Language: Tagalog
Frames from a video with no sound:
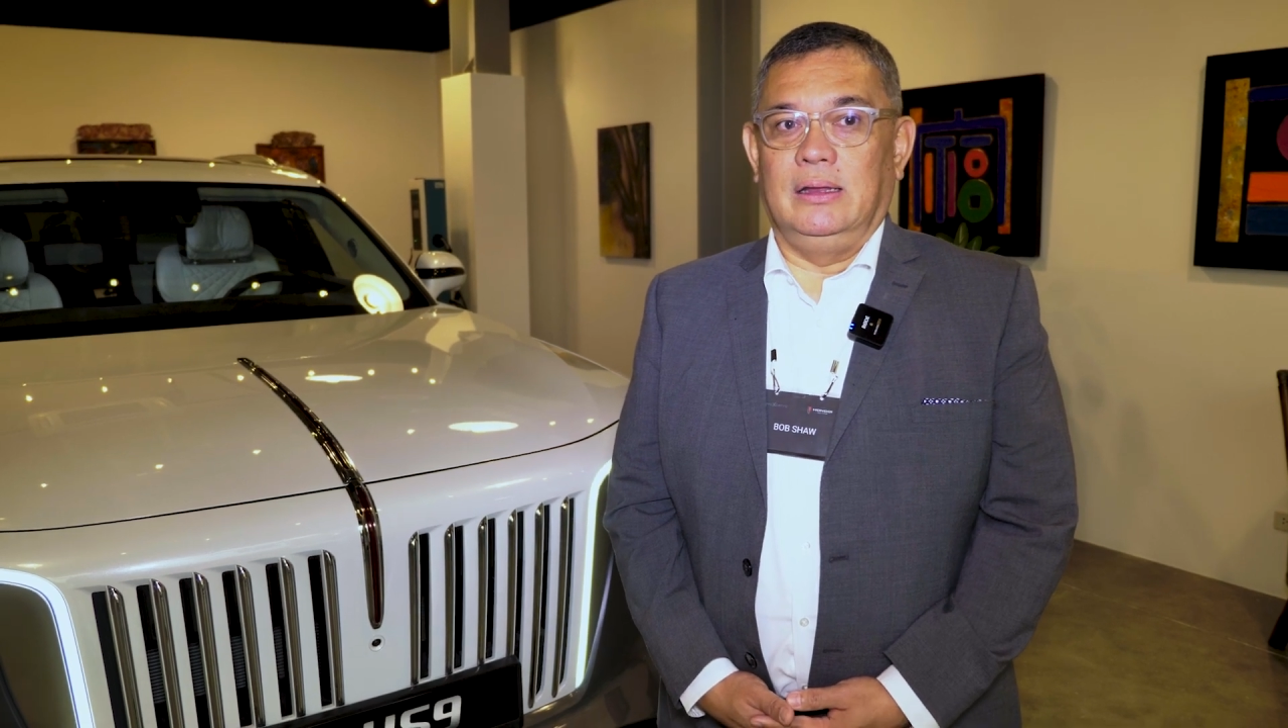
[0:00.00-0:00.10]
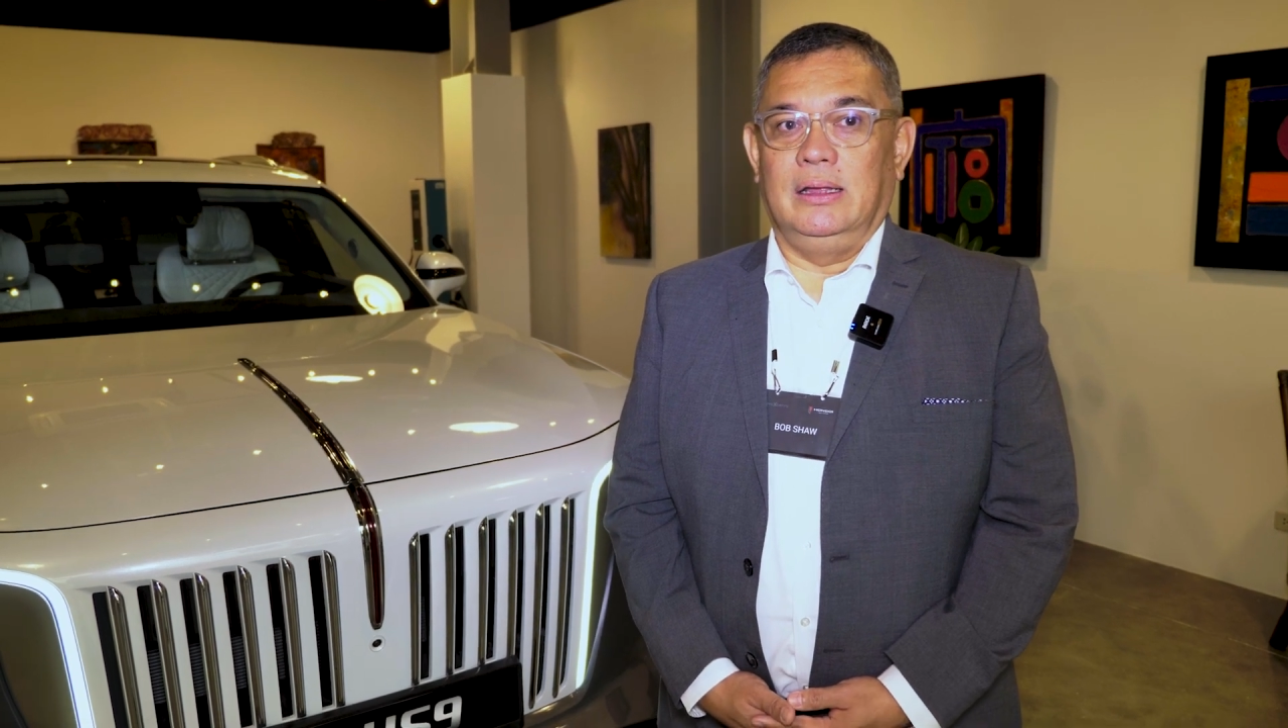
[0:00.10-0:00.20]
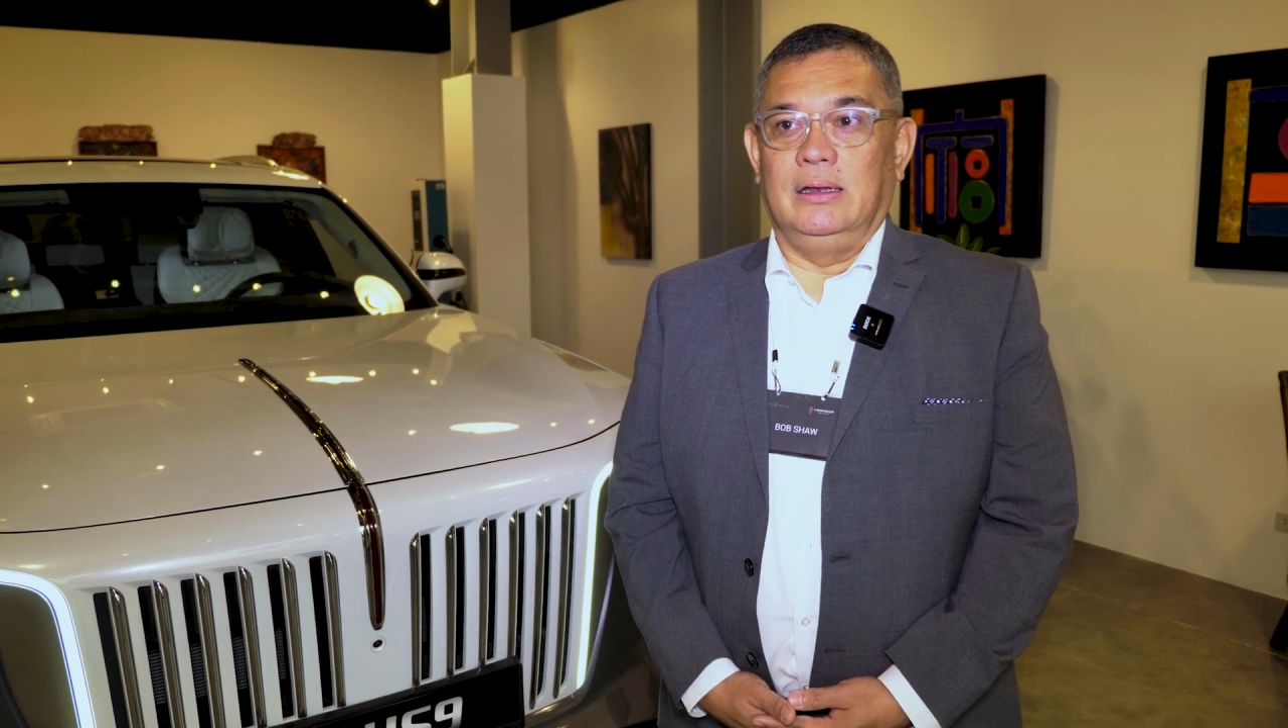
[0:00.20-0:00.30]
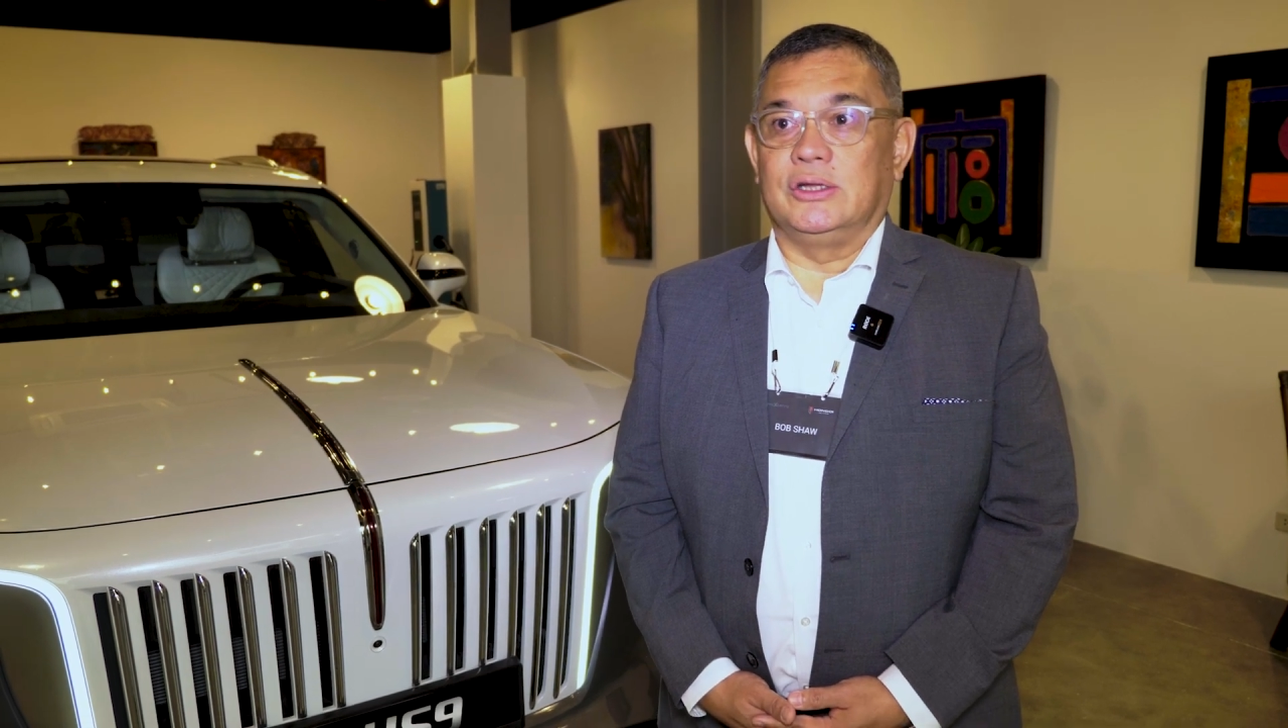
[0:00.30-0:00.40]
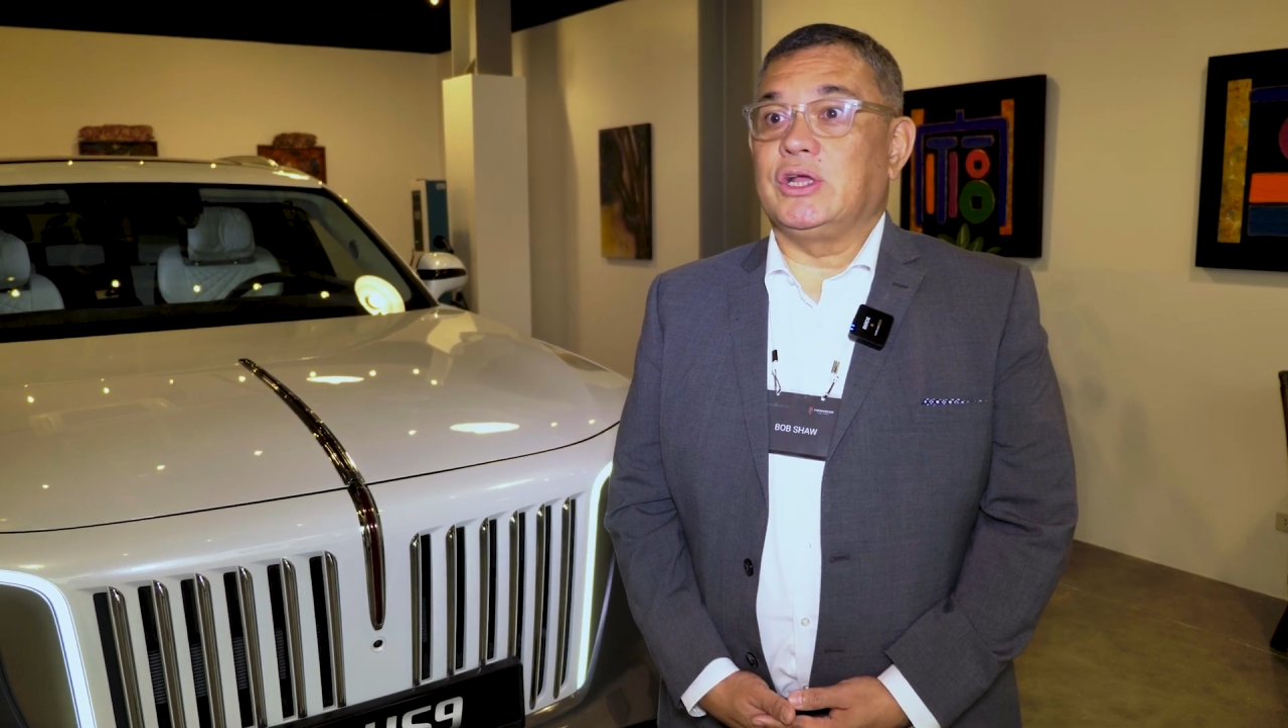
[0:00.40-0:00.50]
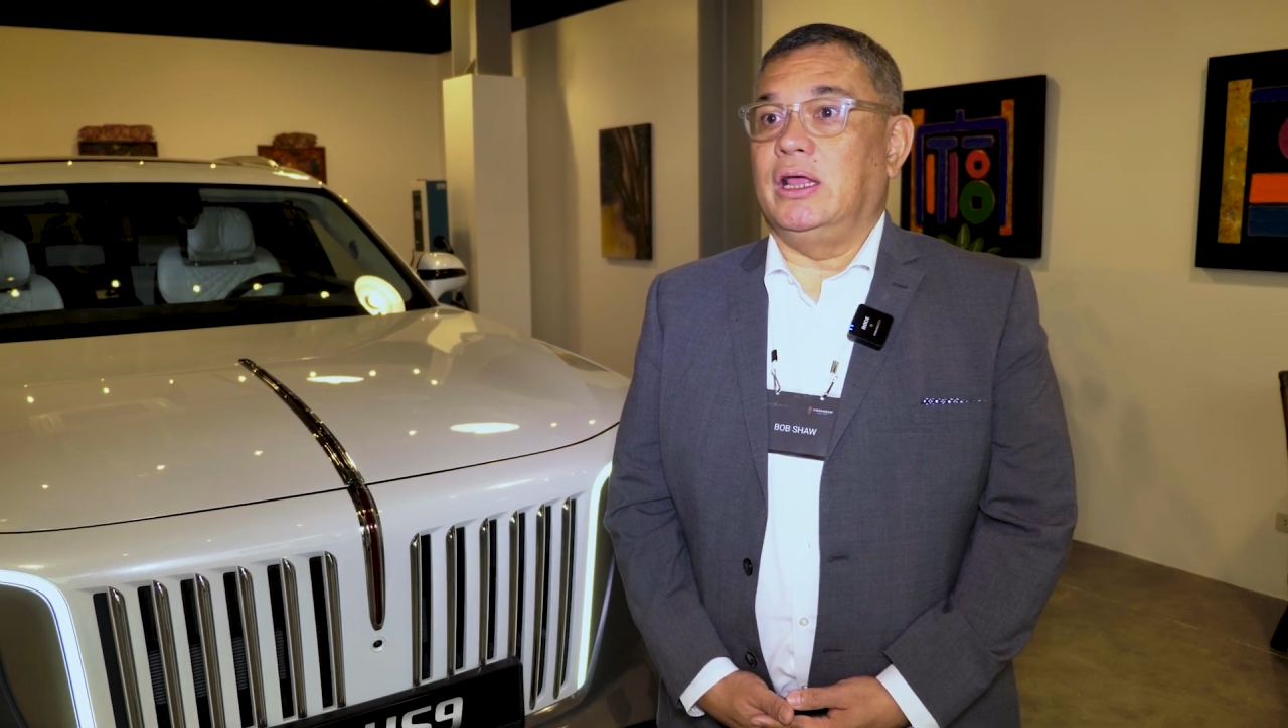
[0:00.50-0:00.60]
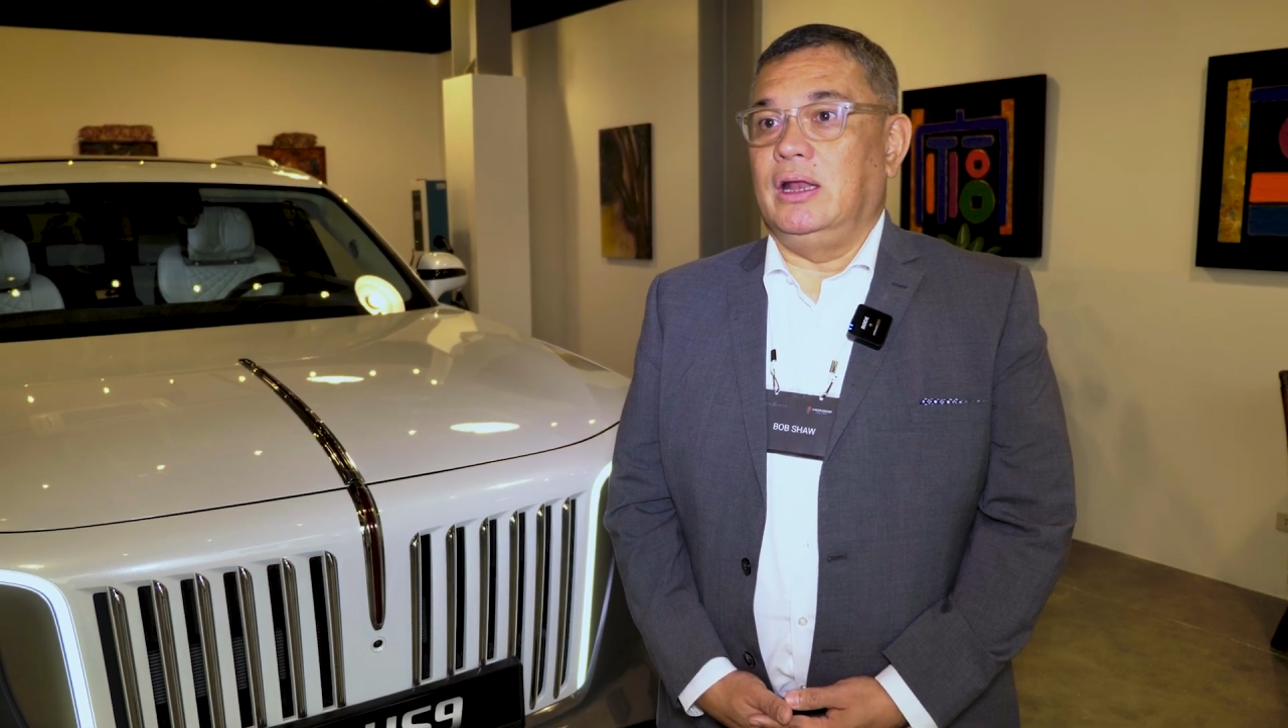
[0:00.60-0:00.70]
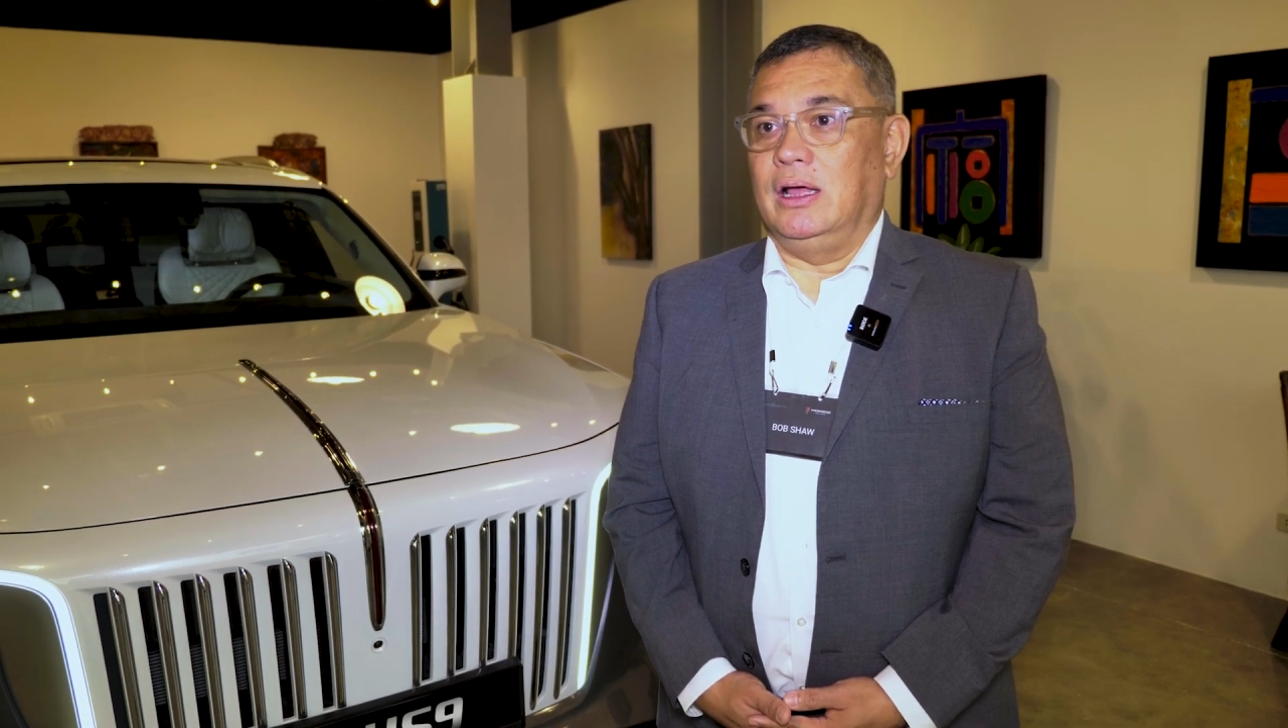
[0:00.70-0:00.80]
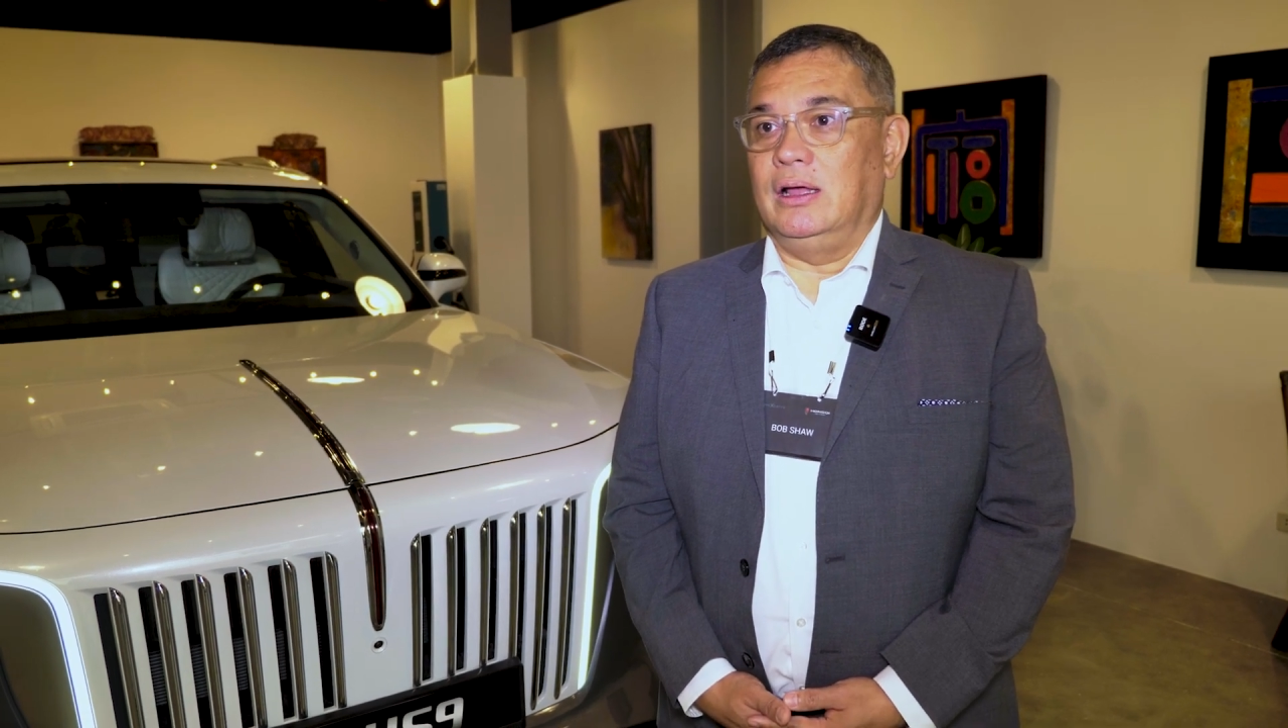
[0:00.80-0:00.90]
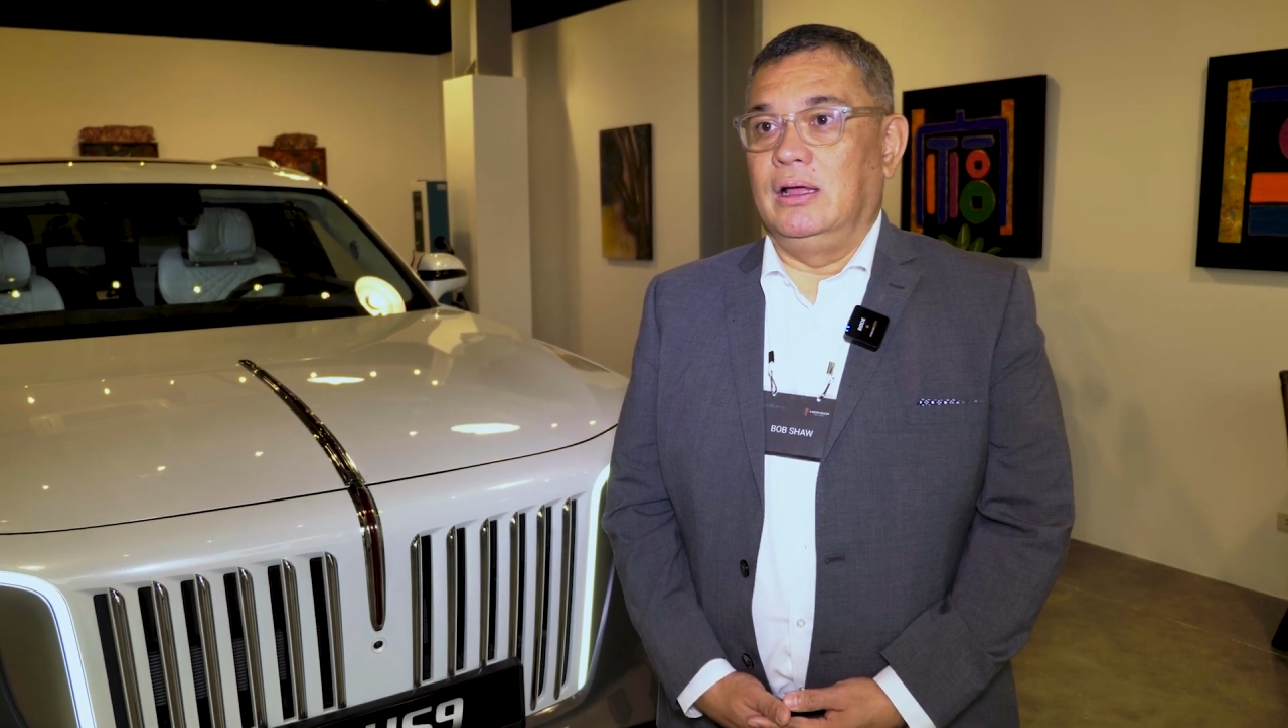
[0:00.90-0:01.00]
in
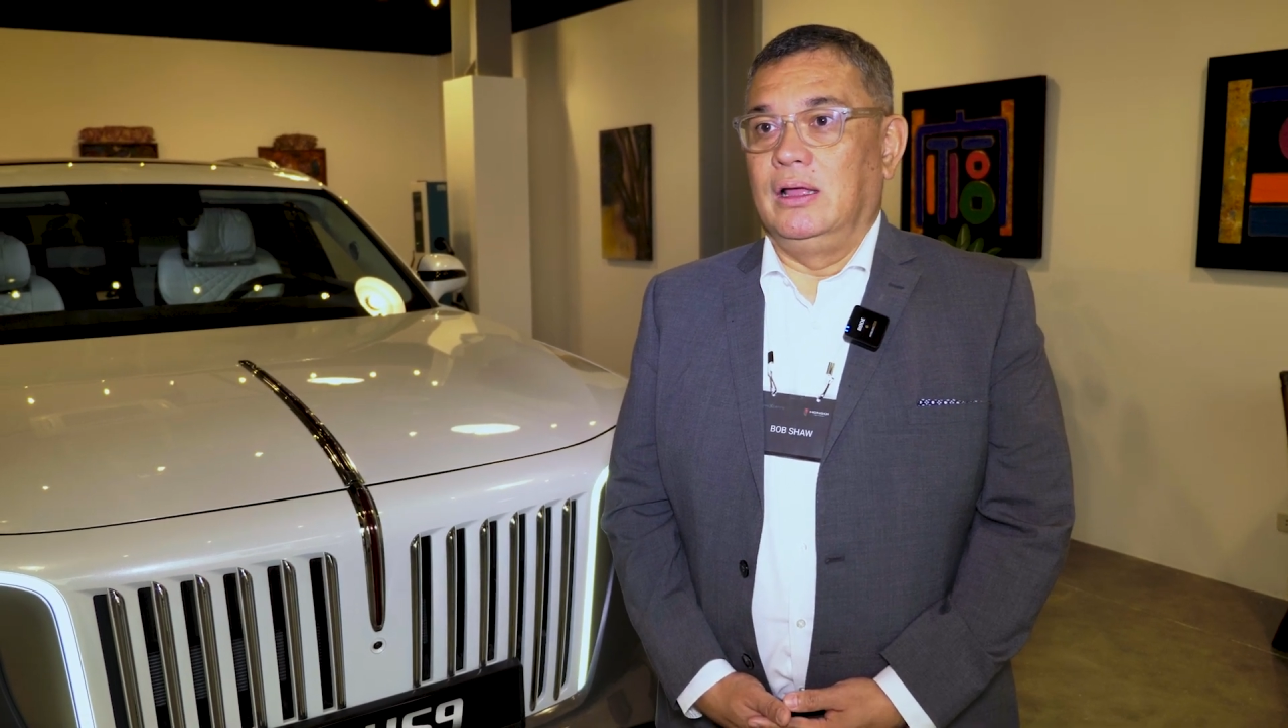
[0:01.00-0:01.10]
China